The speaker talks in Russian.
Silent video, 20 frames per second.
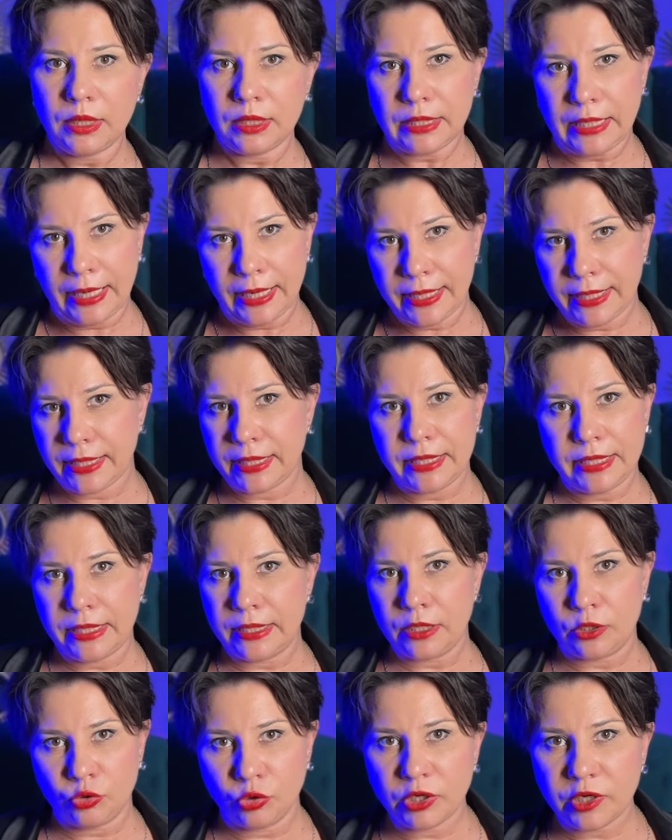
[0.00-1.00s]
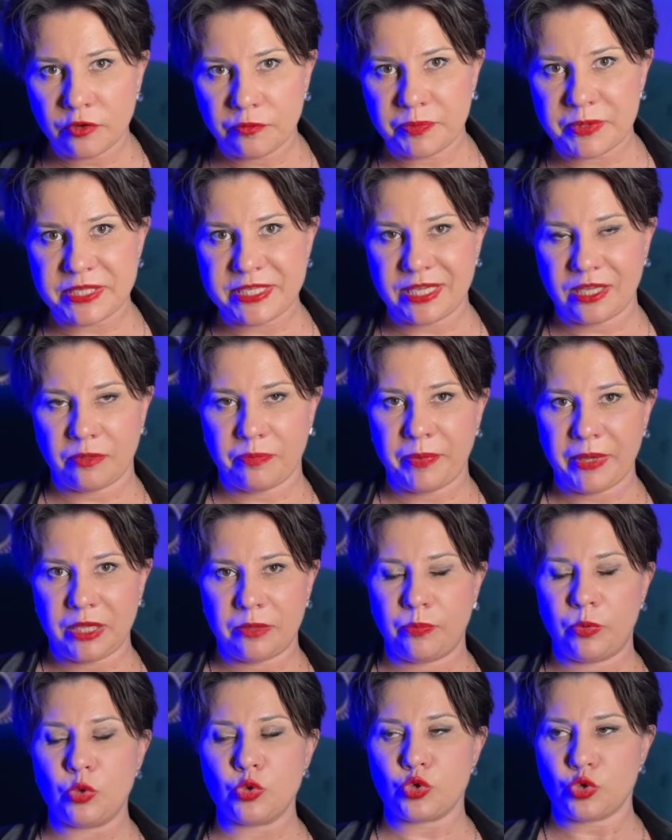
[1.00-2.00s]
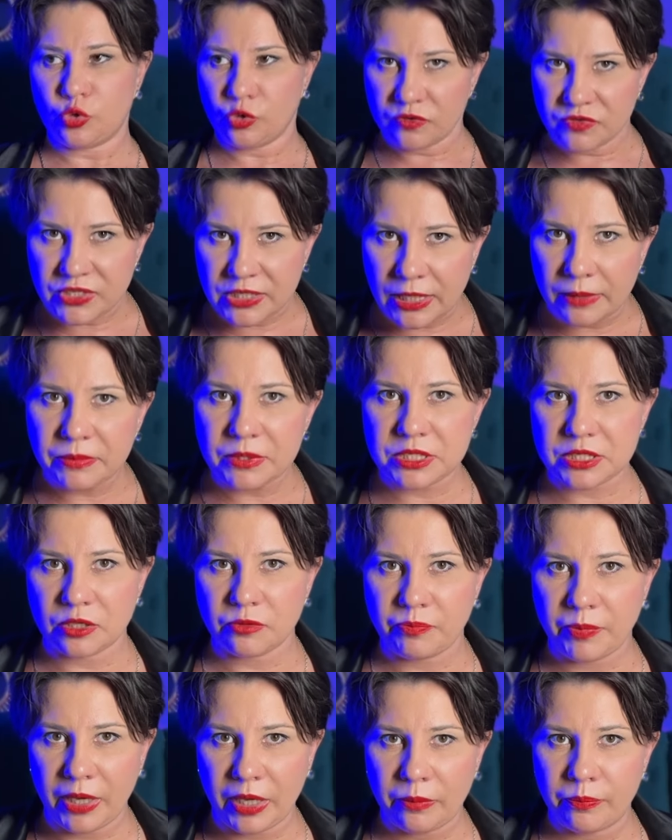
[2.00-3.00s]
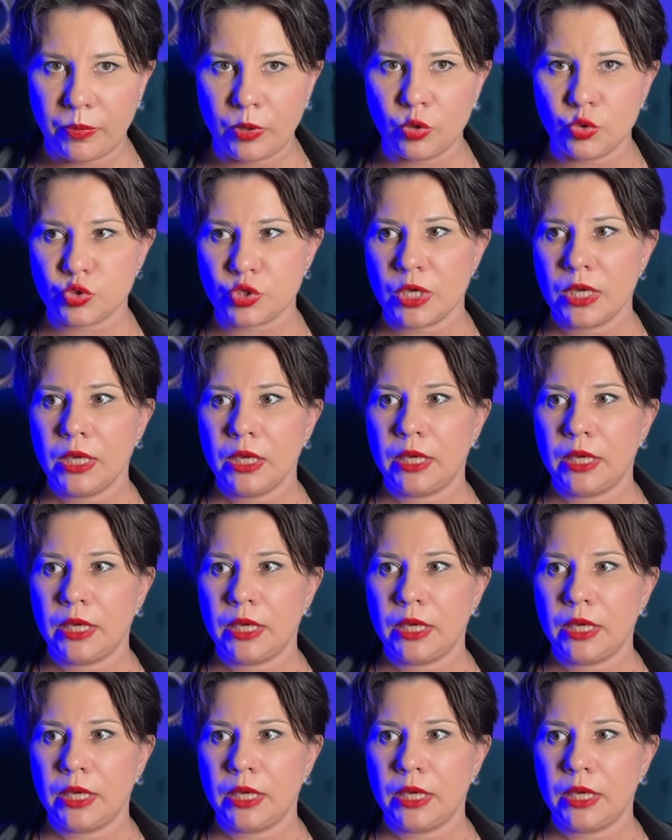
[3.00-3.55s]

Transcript: да, и, и не только в 55 плюс, но и в 75 плюс.